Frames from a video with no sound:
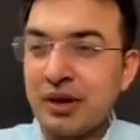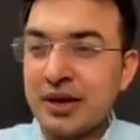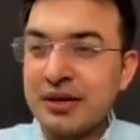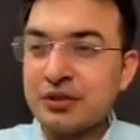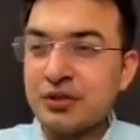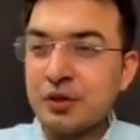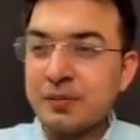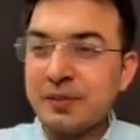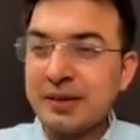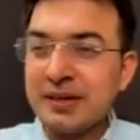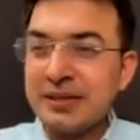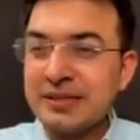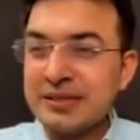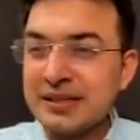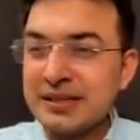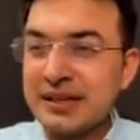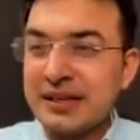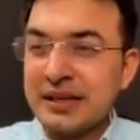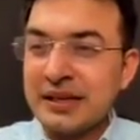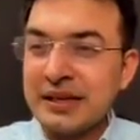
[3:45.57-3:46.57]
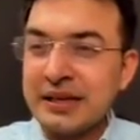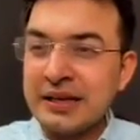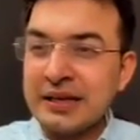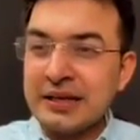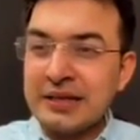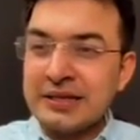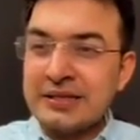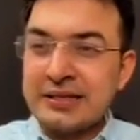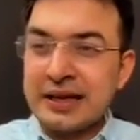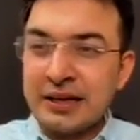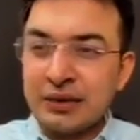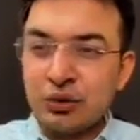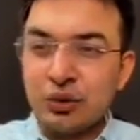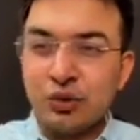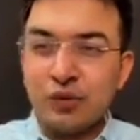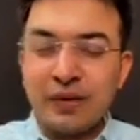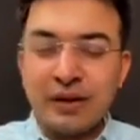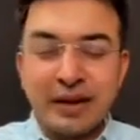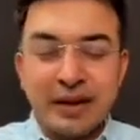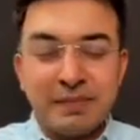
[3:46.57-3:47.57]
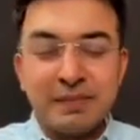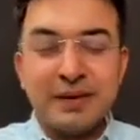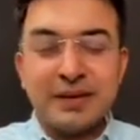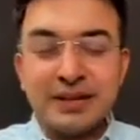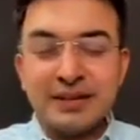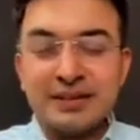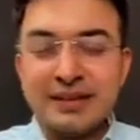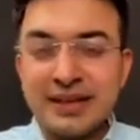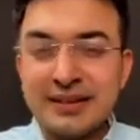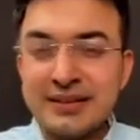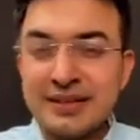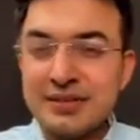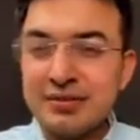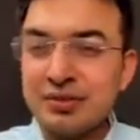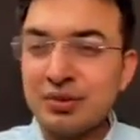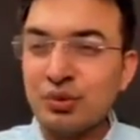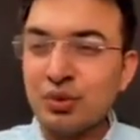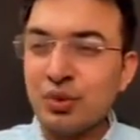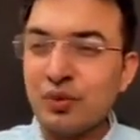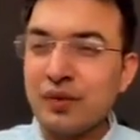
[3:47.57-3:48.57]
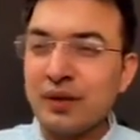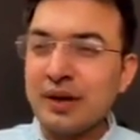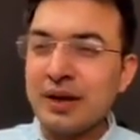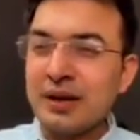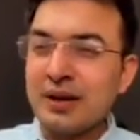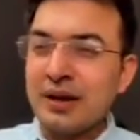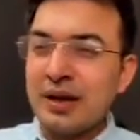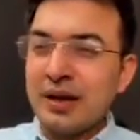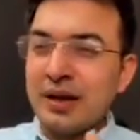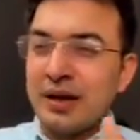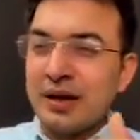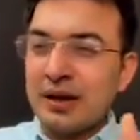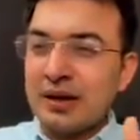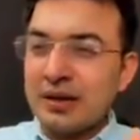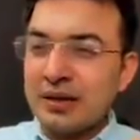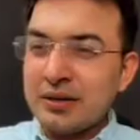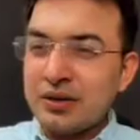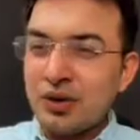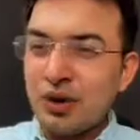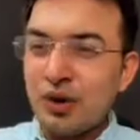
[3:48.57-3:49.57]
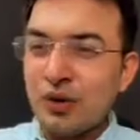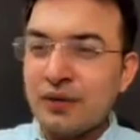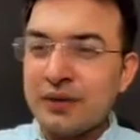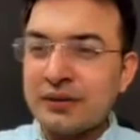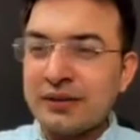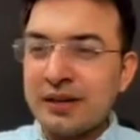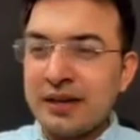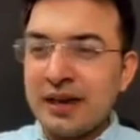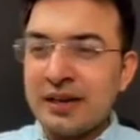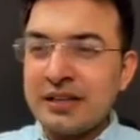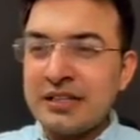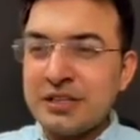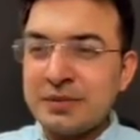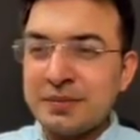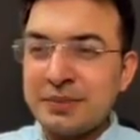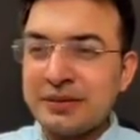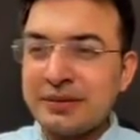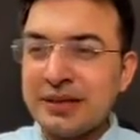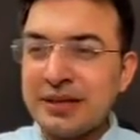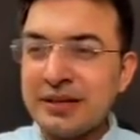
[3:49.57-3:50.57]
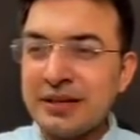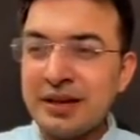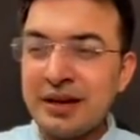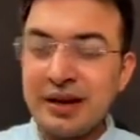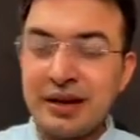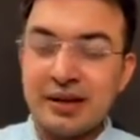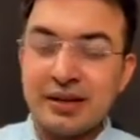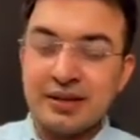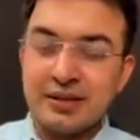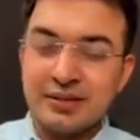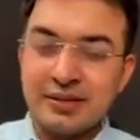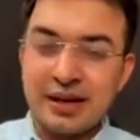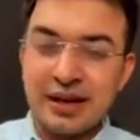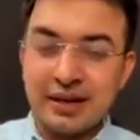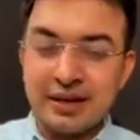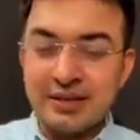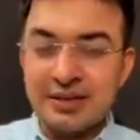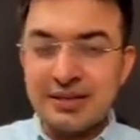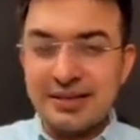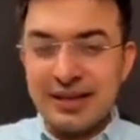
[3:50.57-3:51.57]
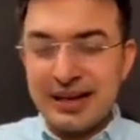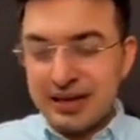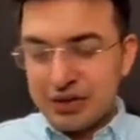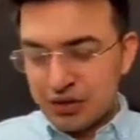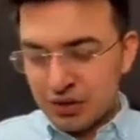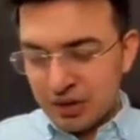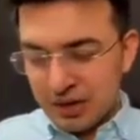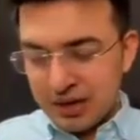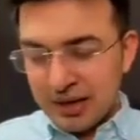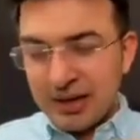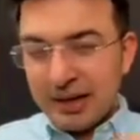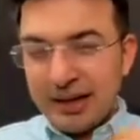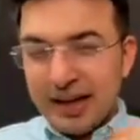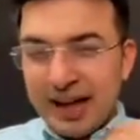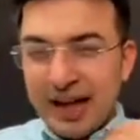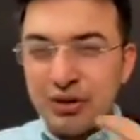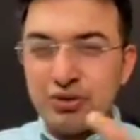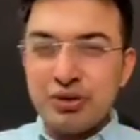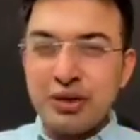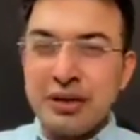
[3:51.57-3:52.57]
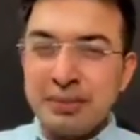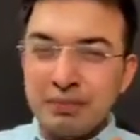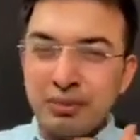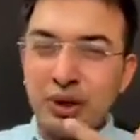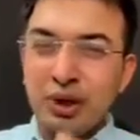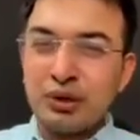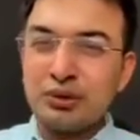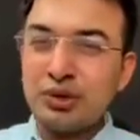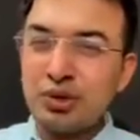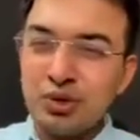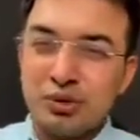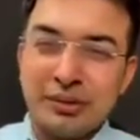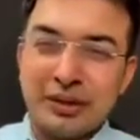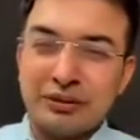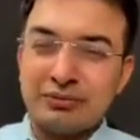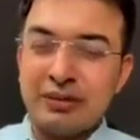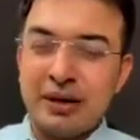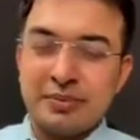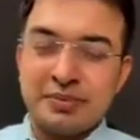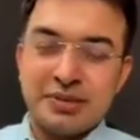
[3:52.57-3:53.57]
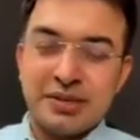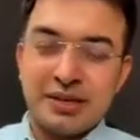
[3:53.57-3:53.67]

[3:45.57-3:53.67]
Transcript: खासतौर पर हसन अली सात ओवर एक मिडन तैंतीस रन दो विकेट नौ ओवर तिरालीस पे तीन हारिस हारिस ने आज एक्चुअली बहुत दिनों बाद वापसी